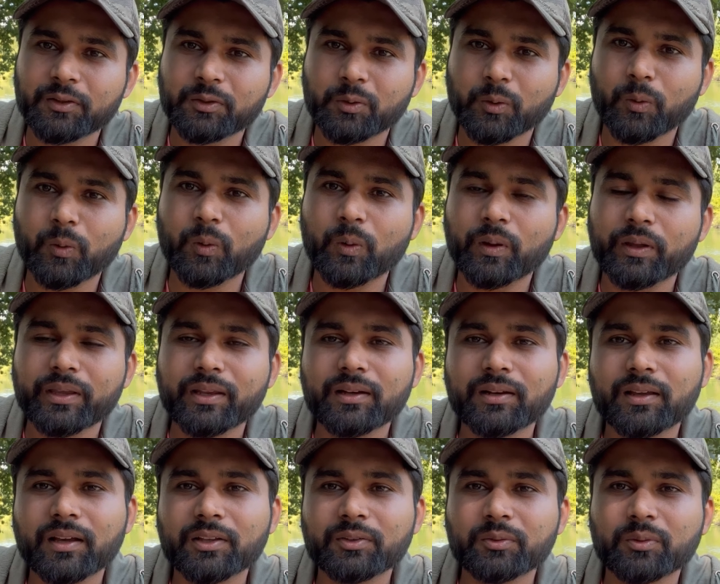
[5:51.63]
तो
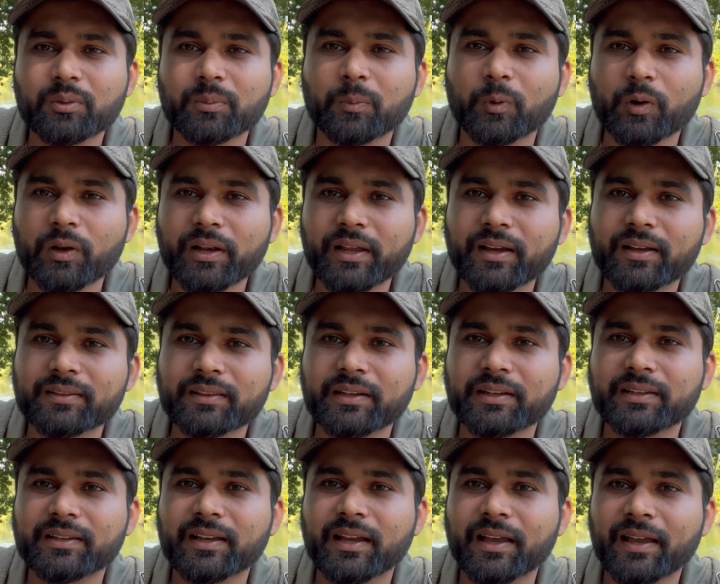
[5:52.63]
इनका जो बोलने का
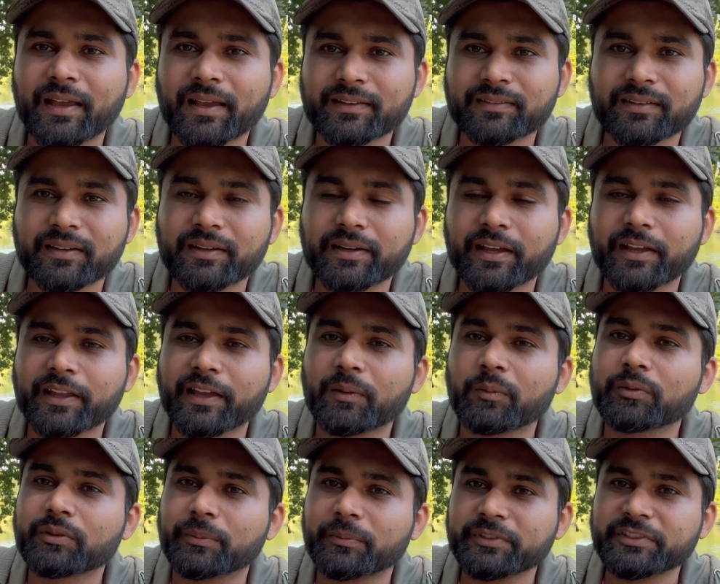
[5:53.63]
तरीका है एक्सेंट है यार
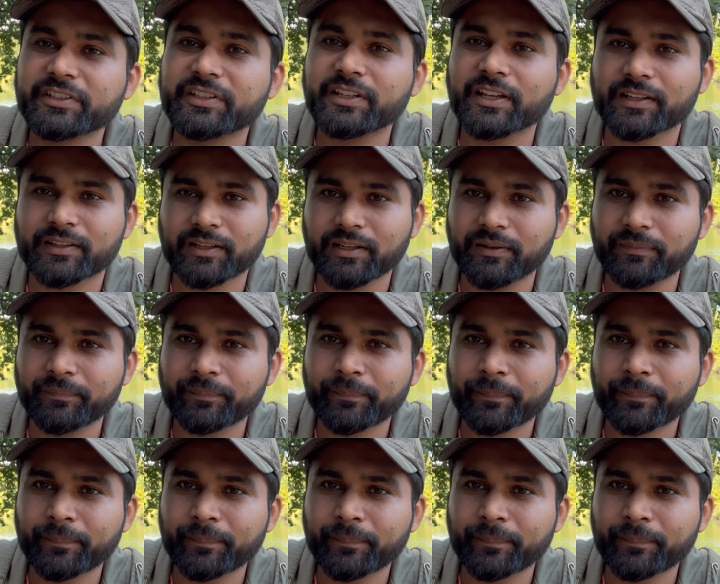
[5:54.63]
वो समझ ही नहीं आता